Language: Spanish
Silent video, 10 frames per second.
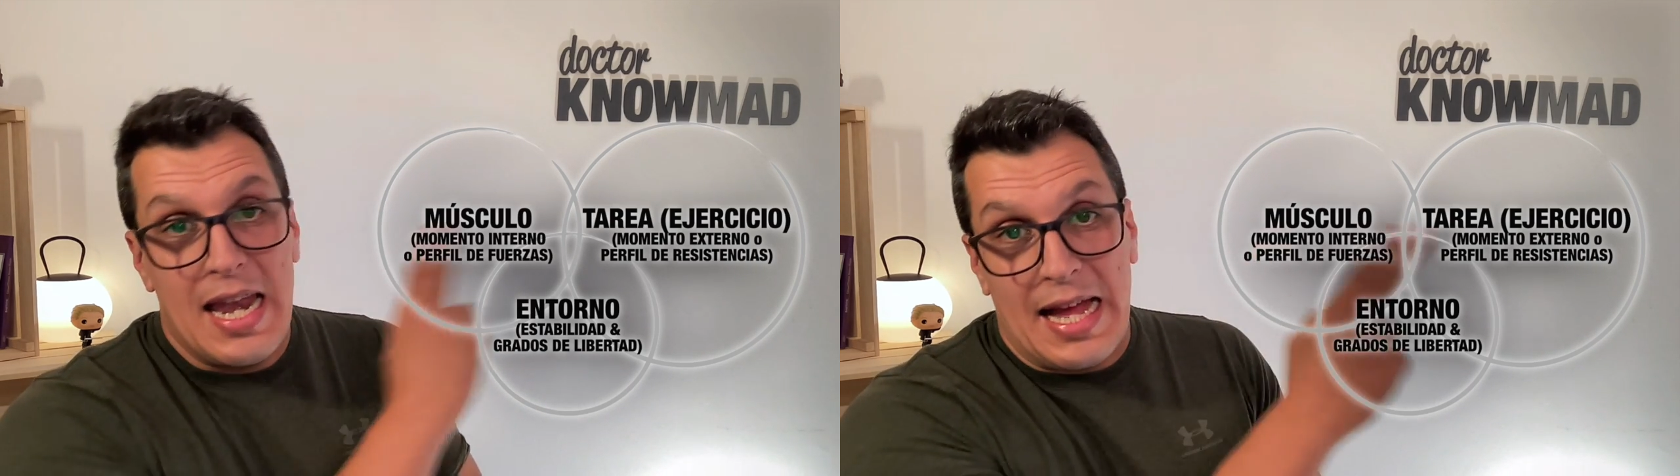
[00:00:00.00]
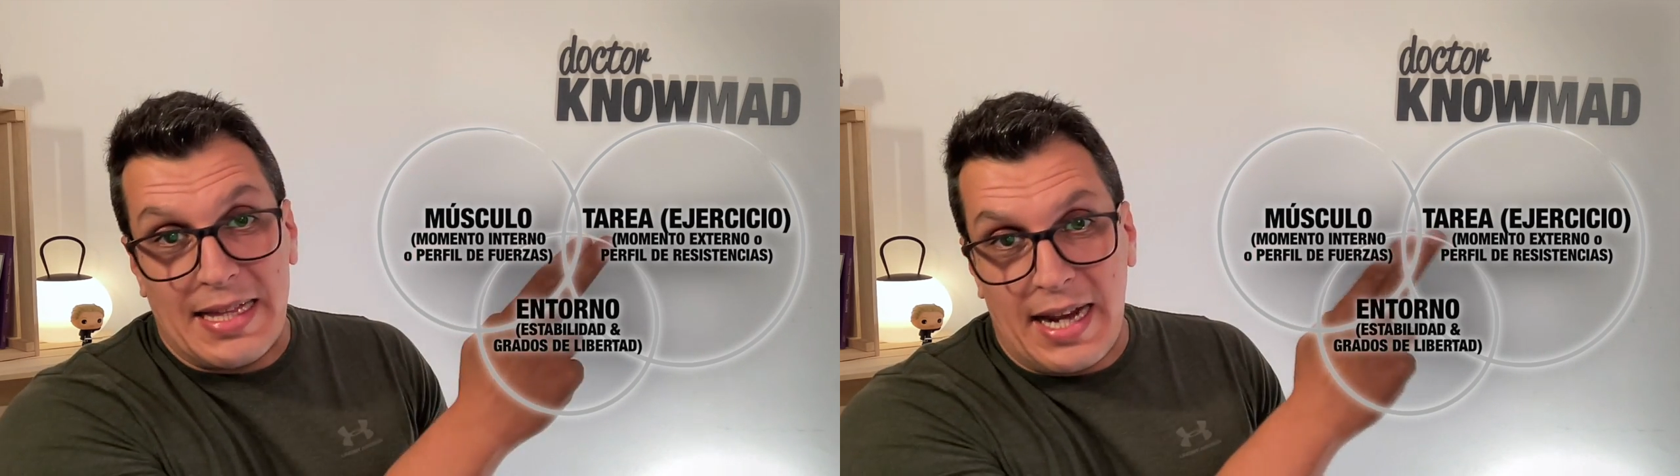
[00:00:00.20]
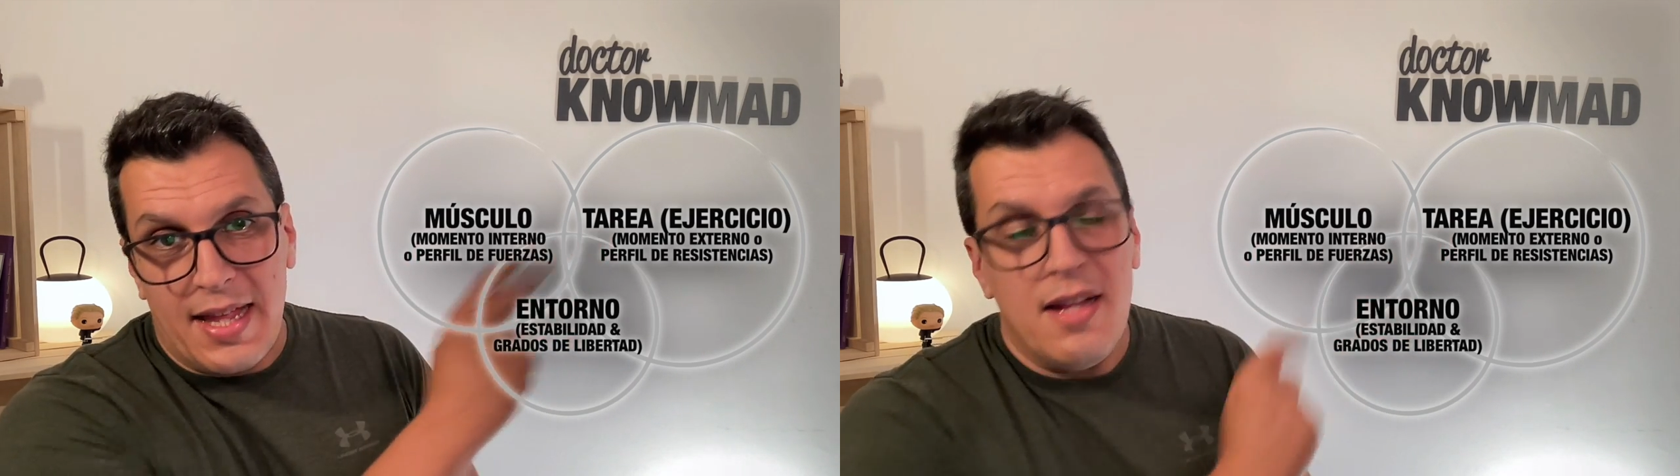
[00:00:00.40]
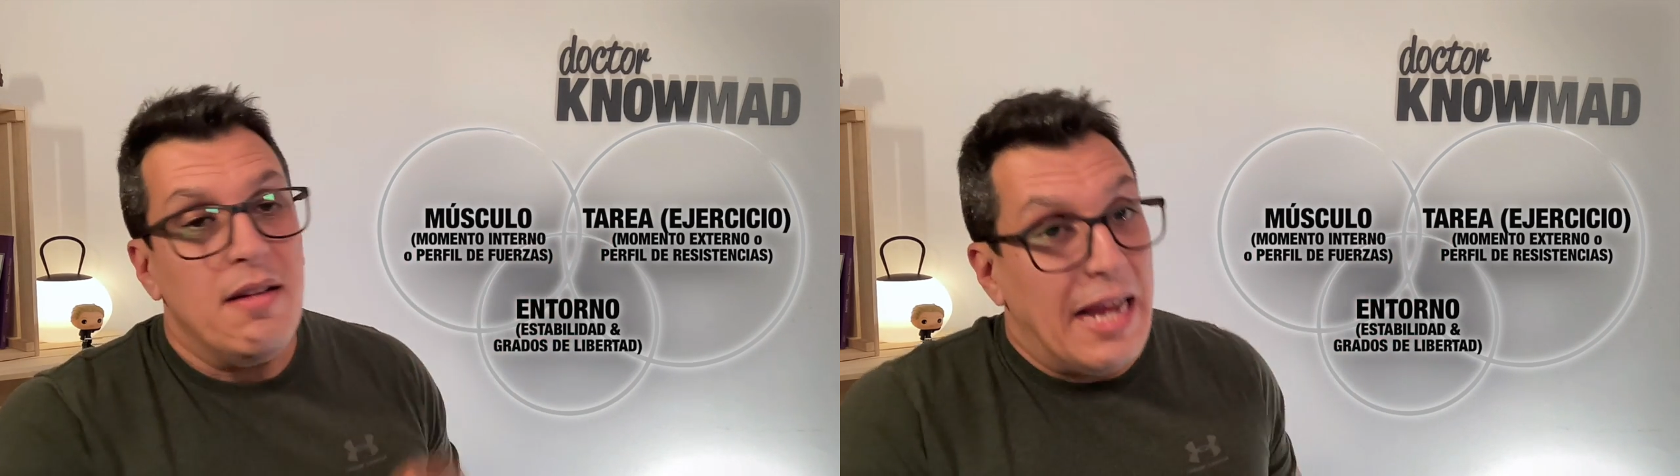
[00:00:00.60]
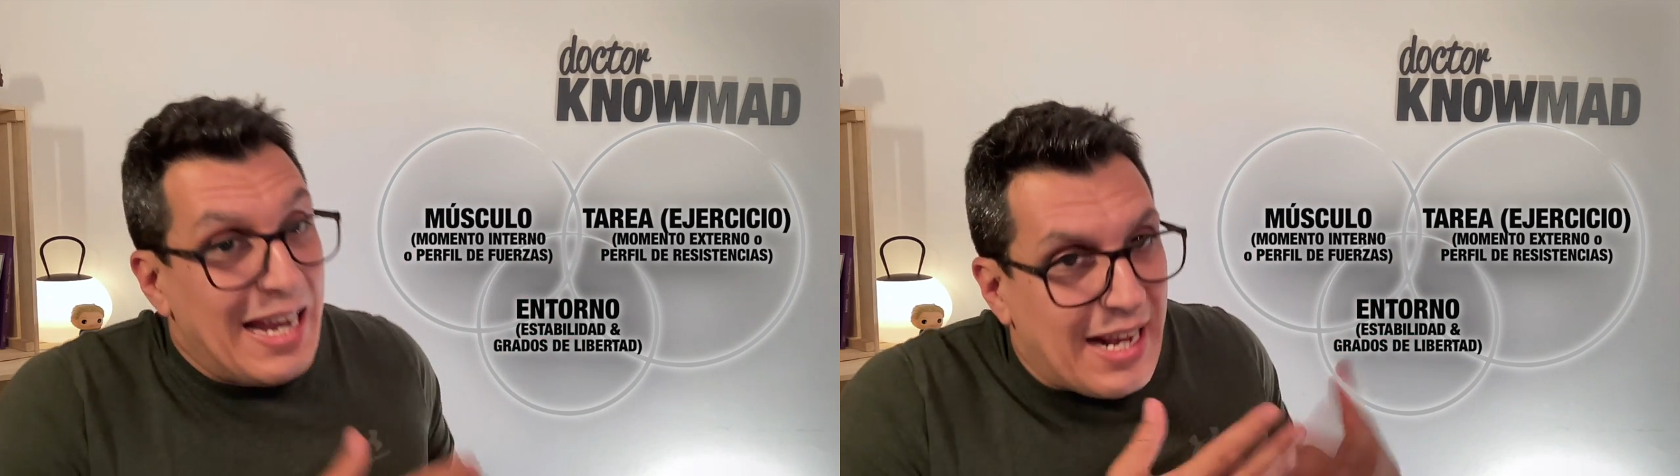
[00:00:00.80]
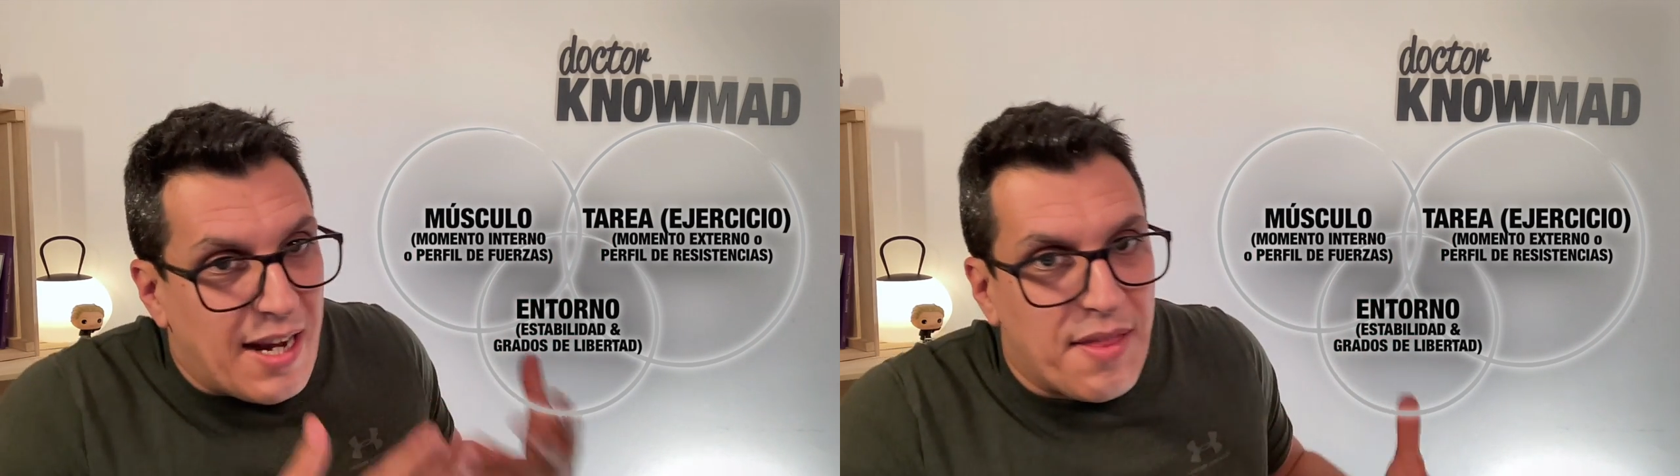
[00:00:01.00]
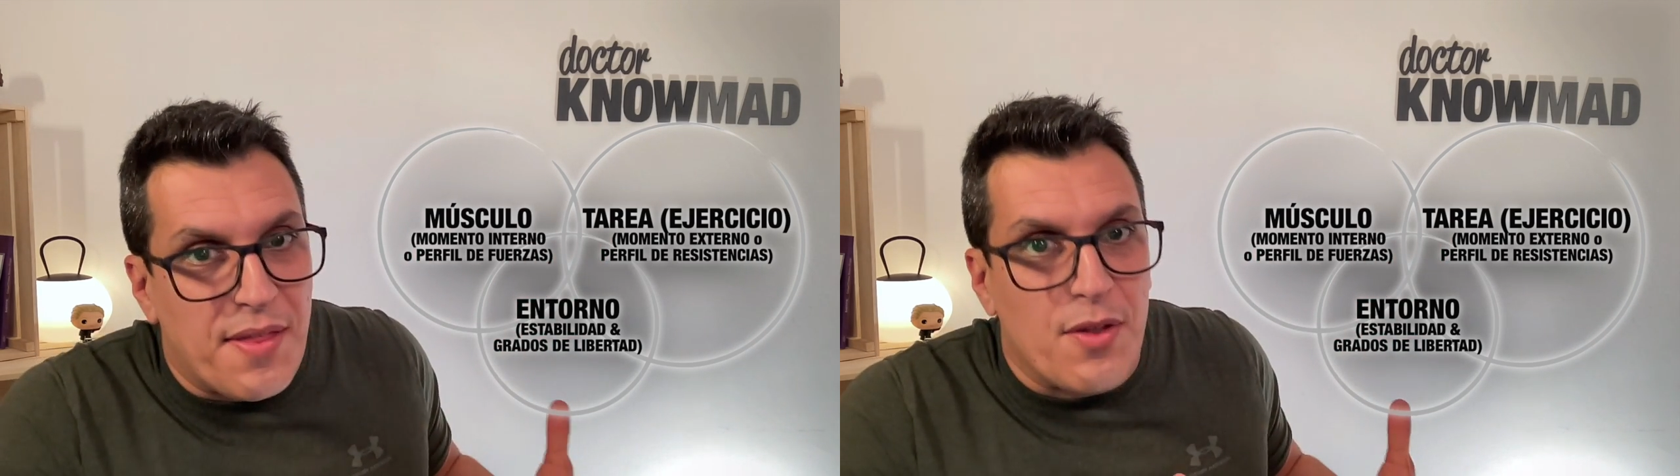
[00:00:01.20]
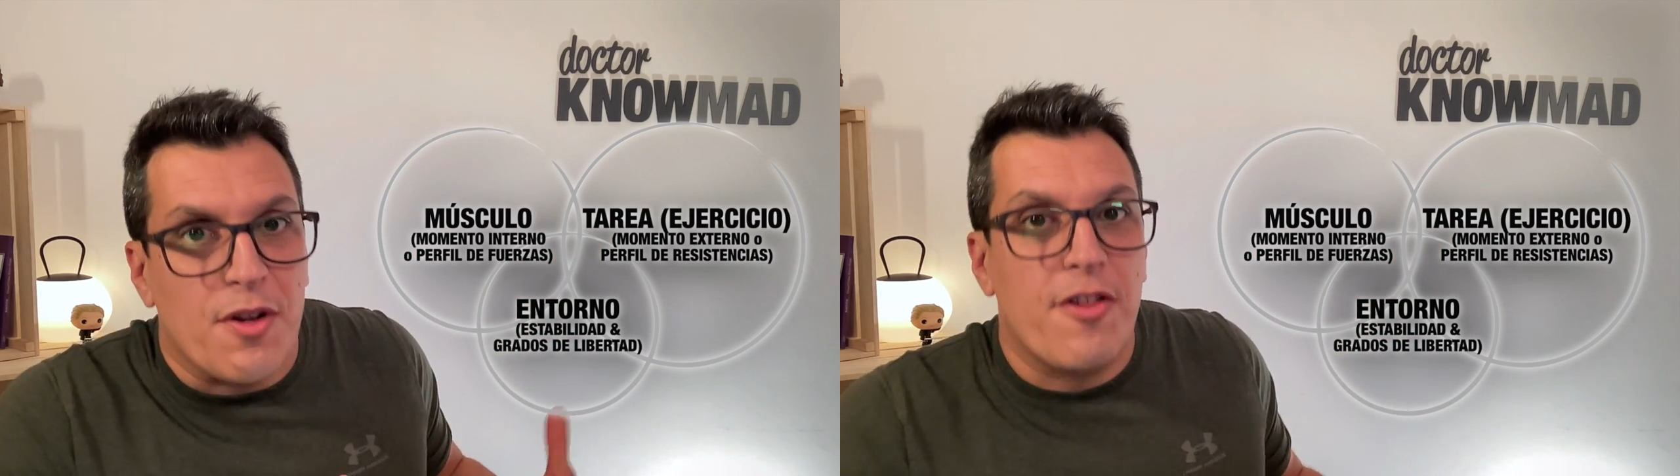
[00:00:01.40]
la tarea, el
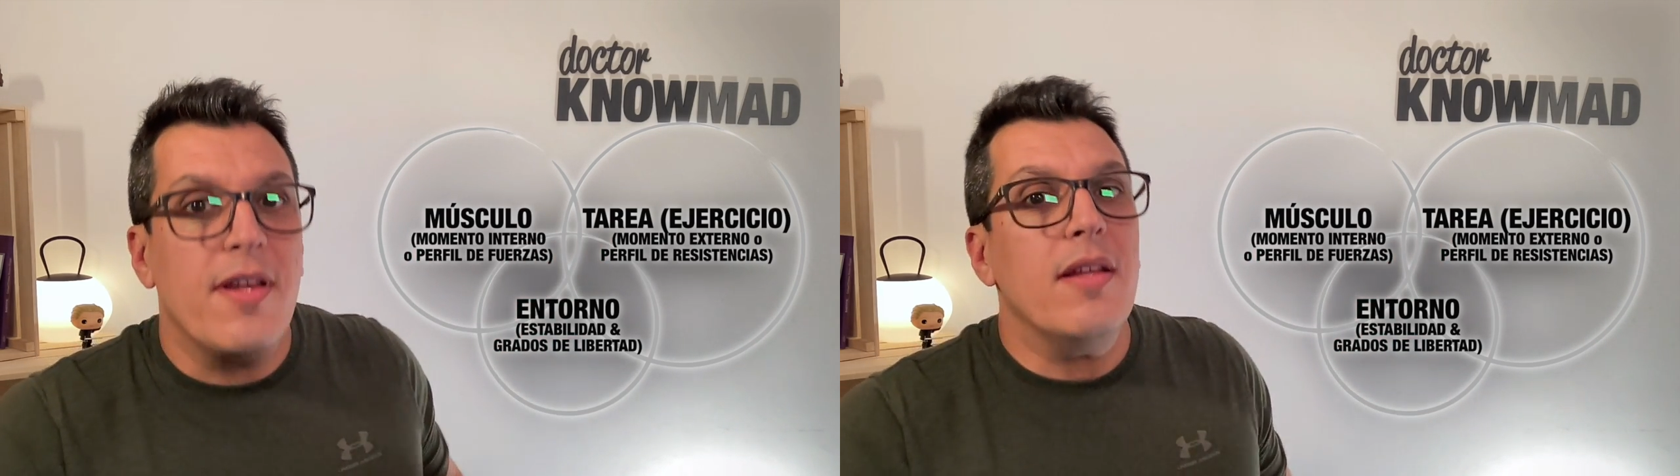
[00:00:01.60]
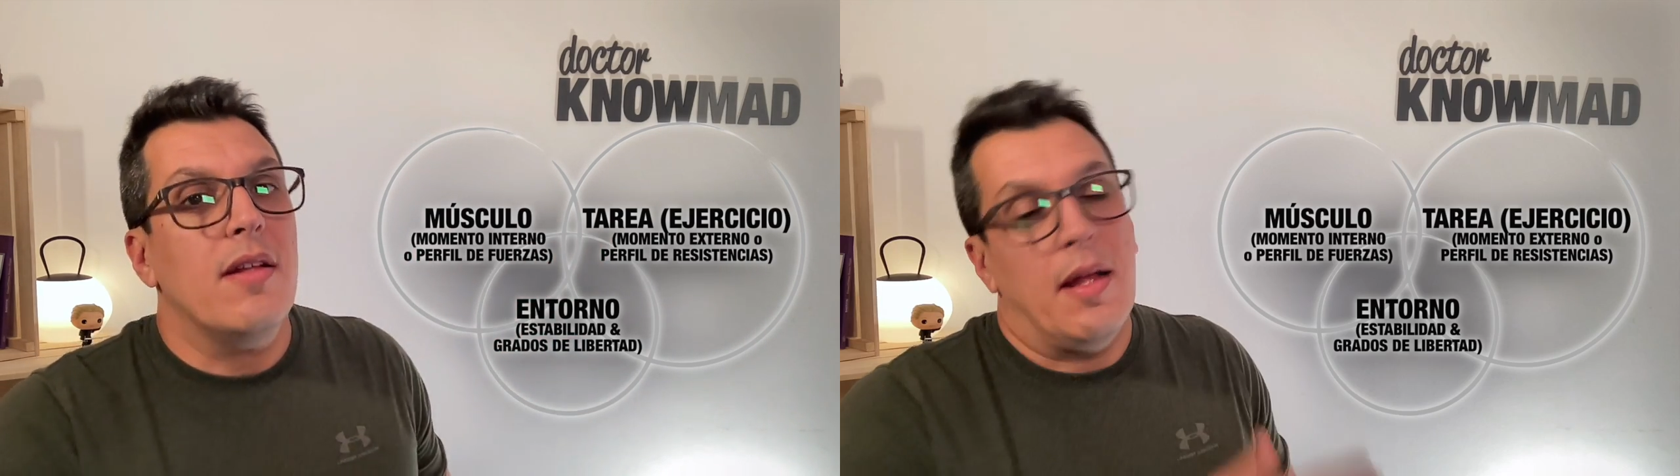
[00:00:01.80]
ejercicio en sí,